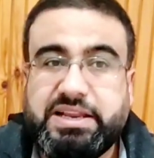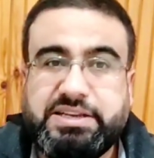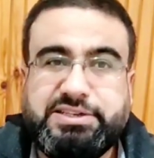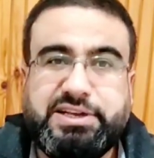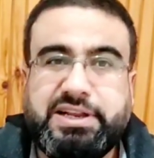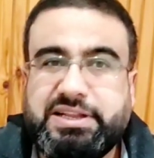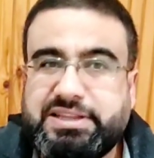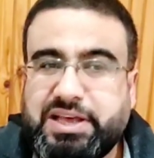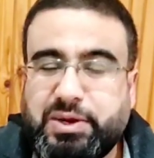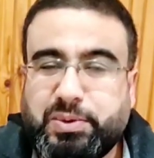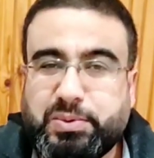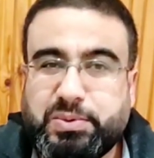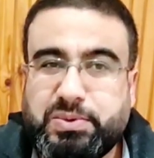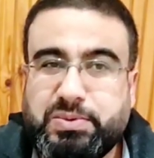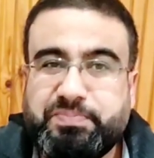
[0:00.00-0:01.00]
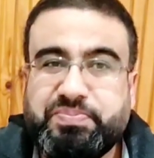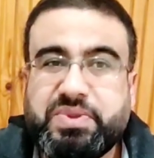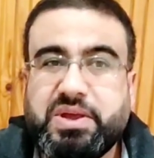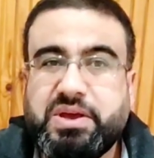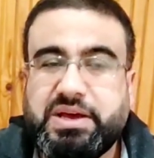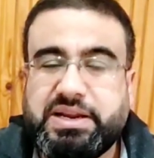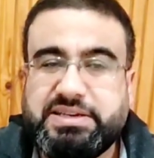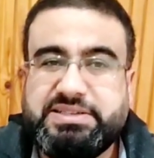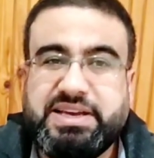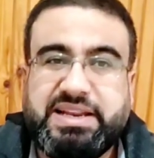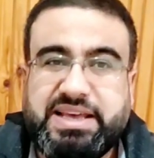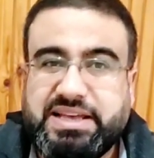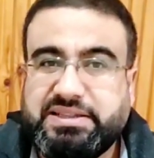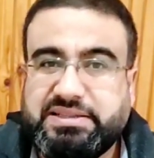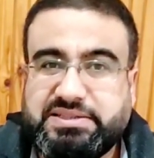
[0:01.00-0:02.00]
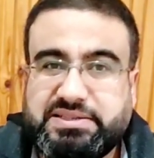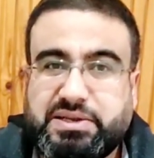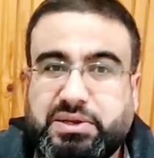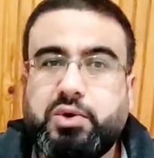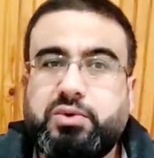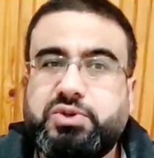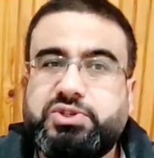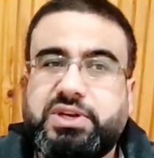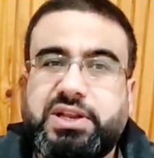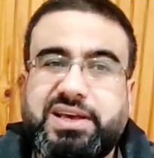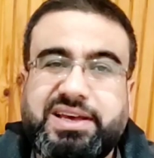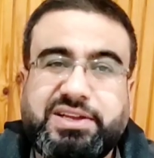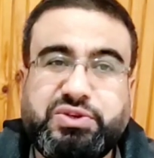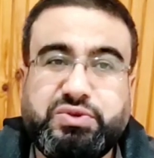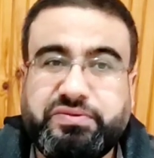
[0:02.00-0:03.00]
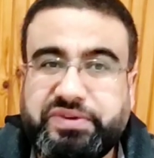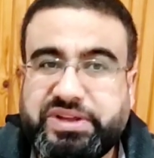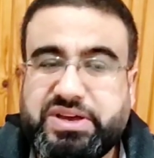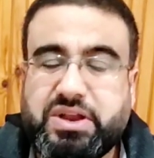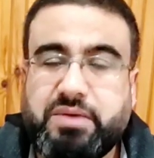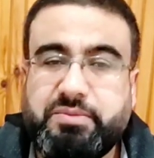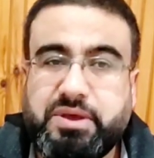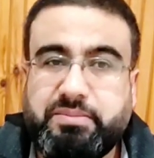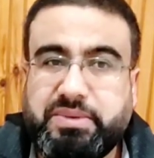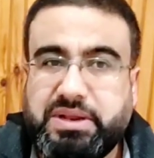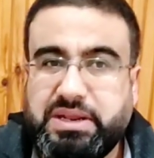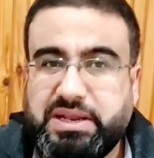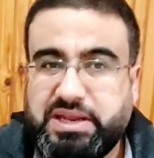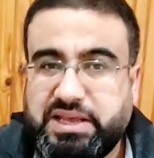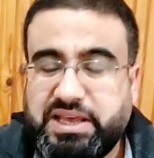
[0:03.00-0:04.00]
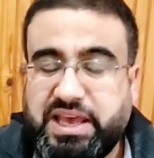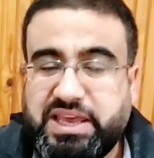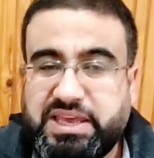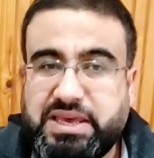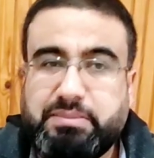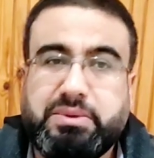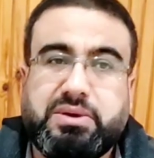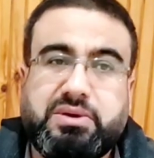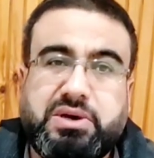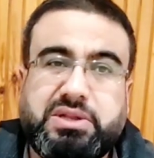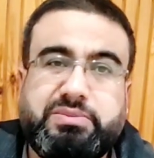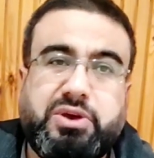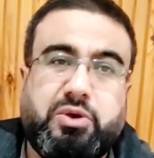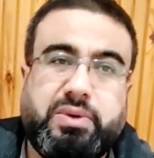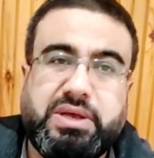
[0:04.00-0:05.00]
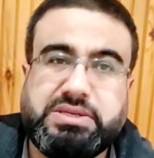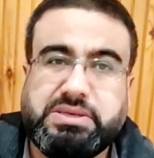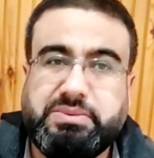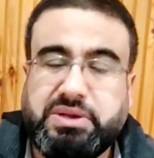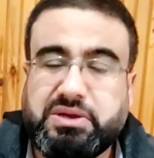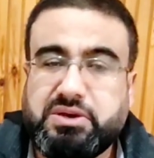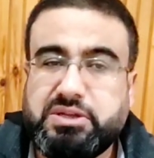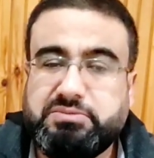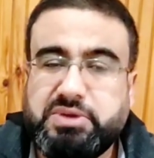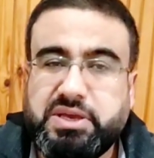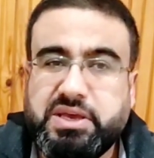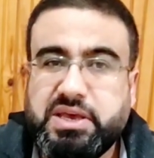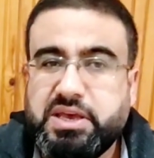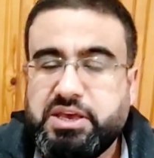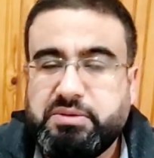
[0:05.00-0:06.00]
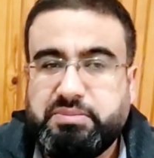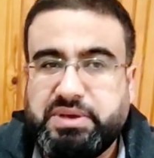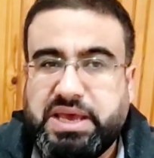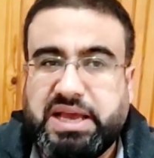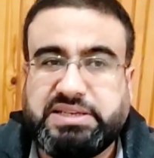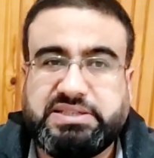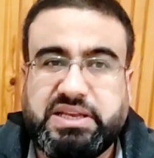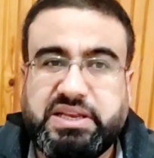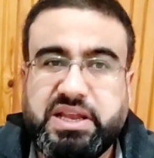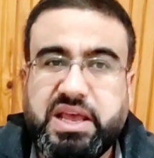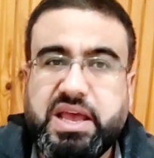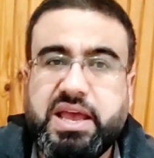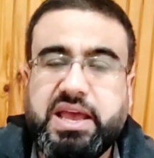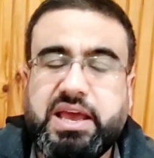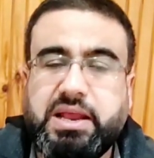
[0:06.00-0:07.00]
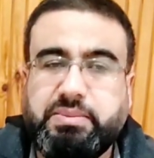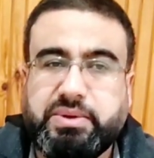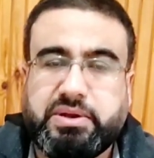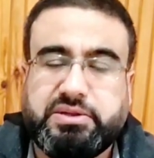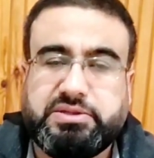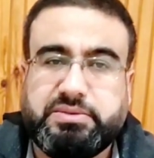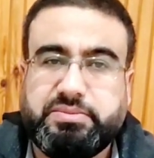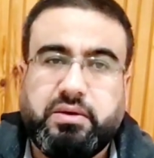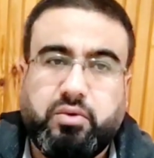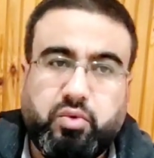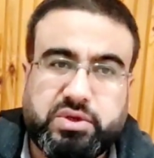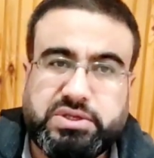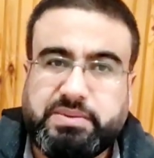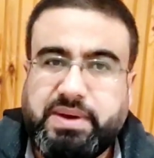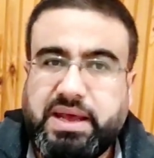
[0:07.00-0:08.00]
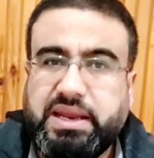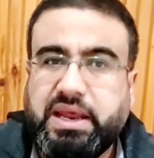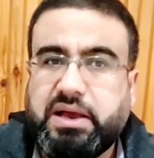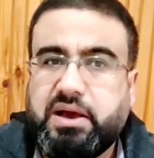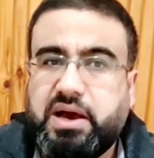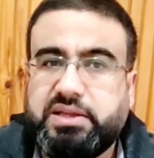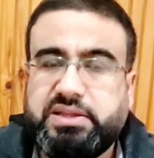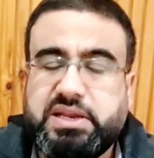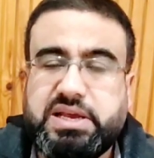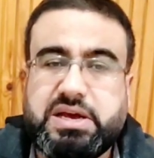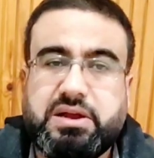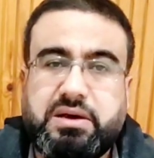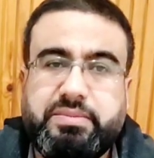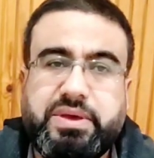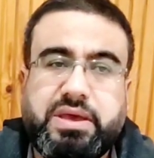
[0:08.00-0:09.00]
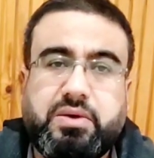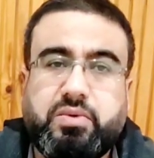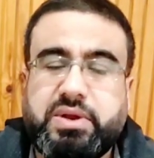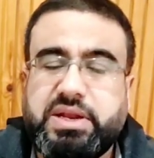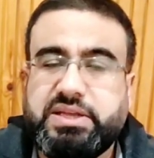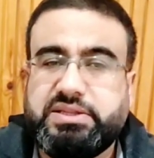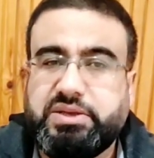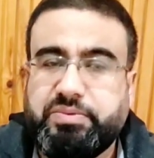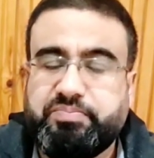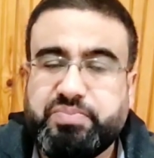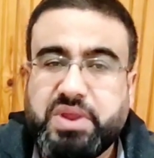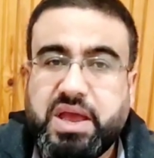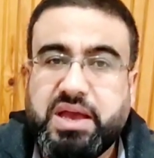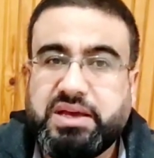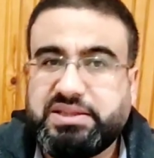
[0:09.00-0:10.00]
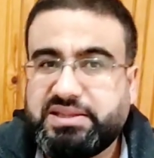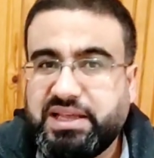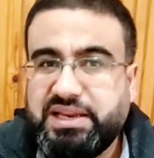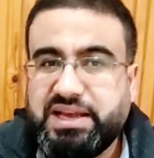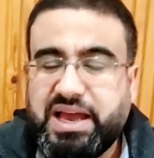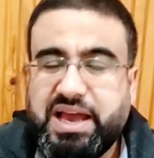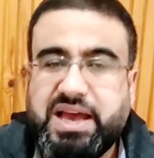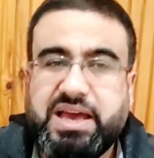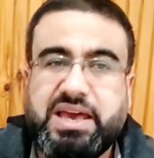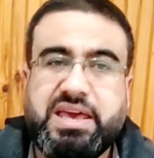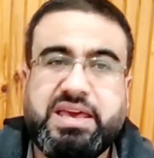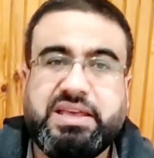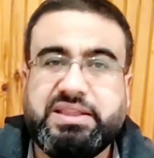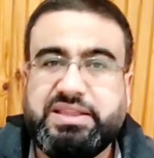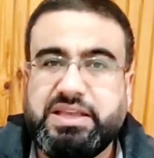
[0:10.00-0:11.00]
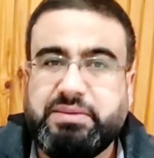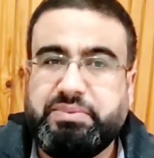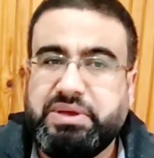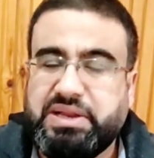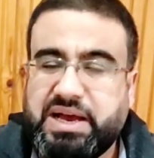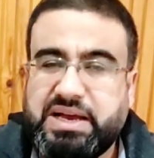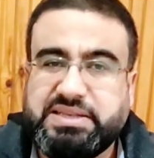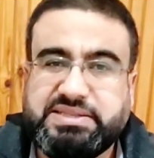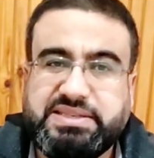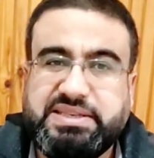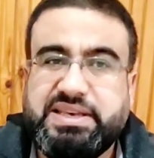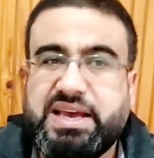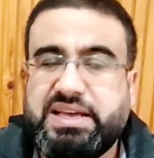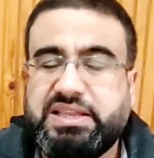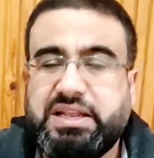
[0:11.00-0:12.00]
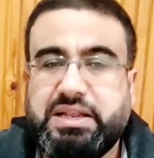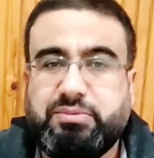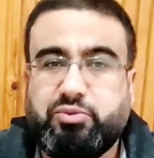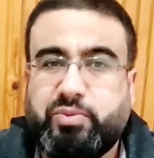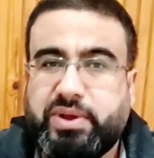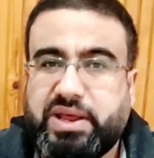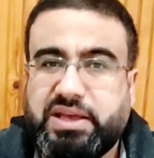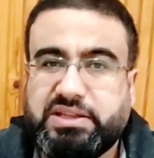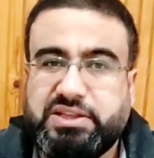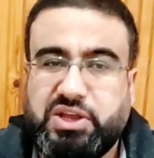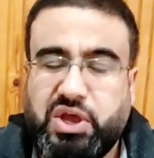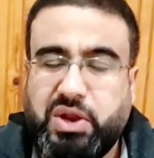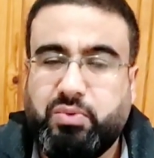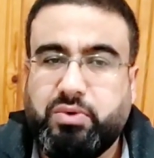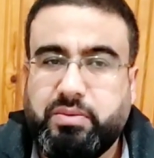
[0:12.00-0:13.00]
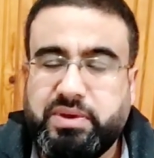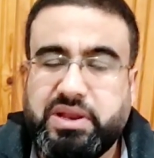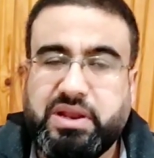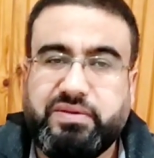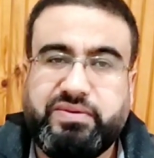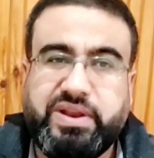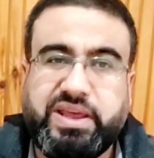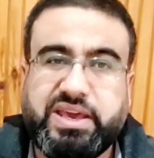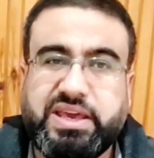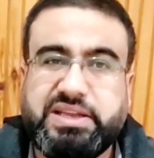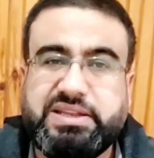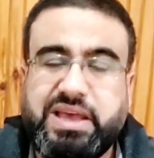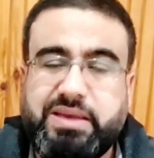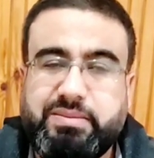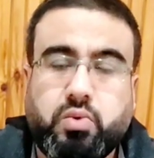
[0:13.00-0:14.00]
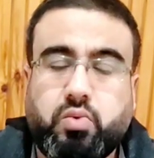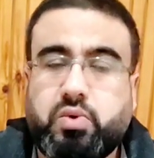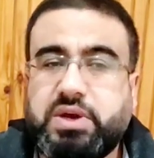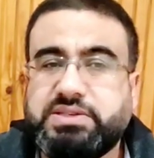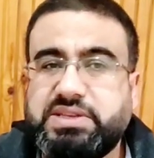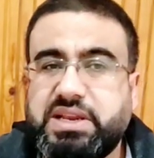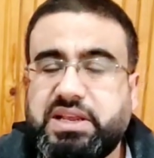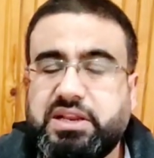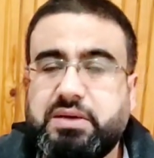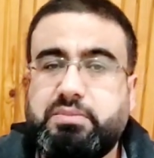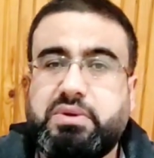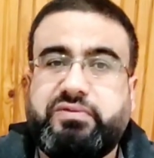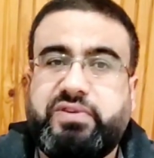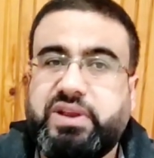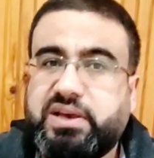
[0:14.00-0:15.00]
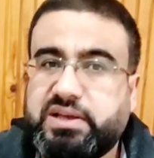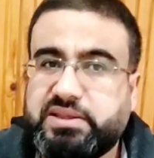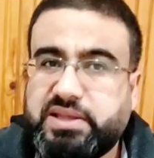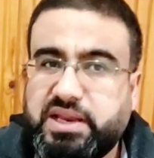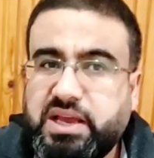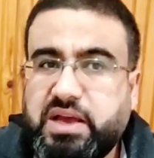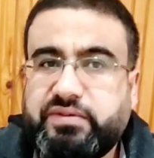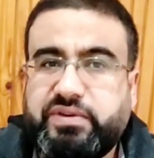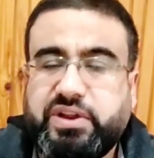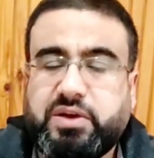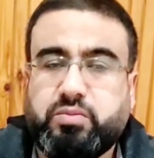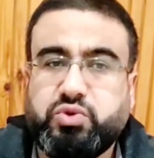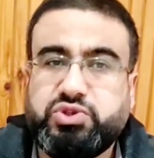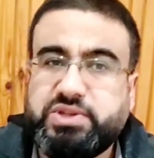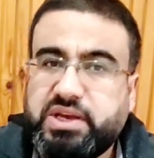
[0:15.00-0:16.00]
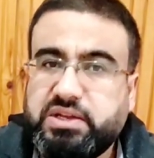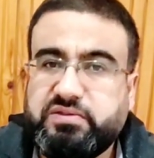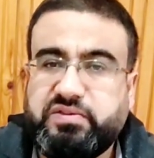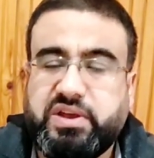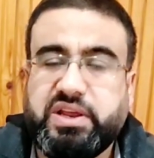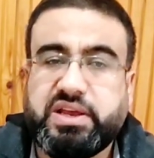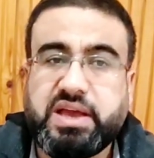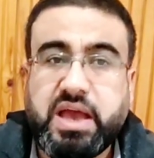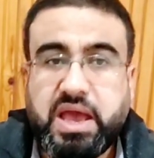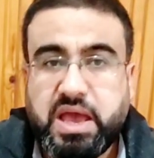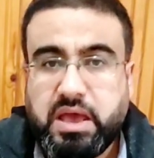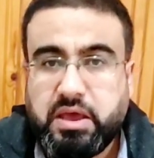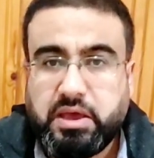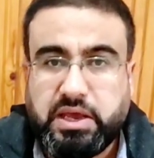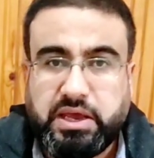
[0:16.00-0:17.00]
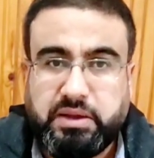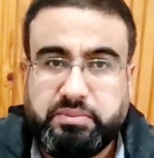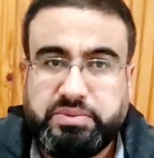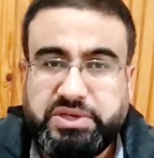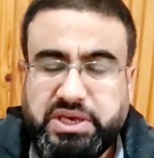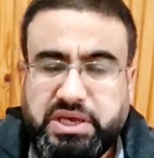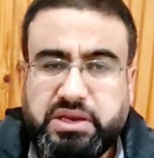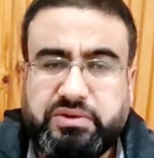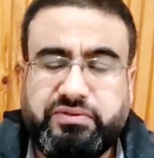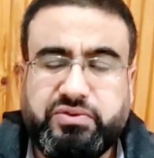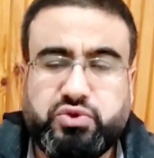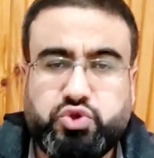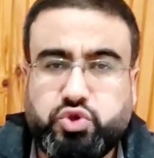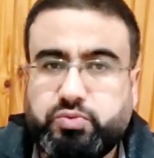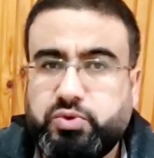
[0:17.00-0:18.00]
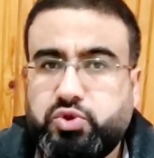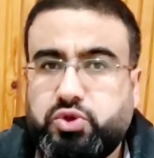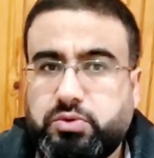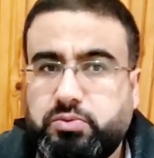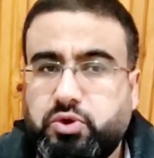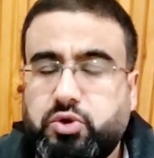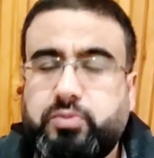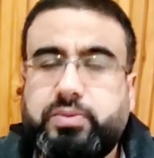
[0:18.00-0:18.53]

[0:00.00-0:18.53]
رجع لتألقه رجع لانتصاراته وإن شاء الله نشوف الكرامي بالأيام القادمة أو الأسابيع القادمة بأحسن المراتب وطبعا لقاءات الكرامة ونادي الطليعة ديربي العاصي هذا المباريات الحلوة بين الفريقين دائما وكذلك لما فريق الطليعة فريق مجتهد فريق آه، بيعرف شو بده من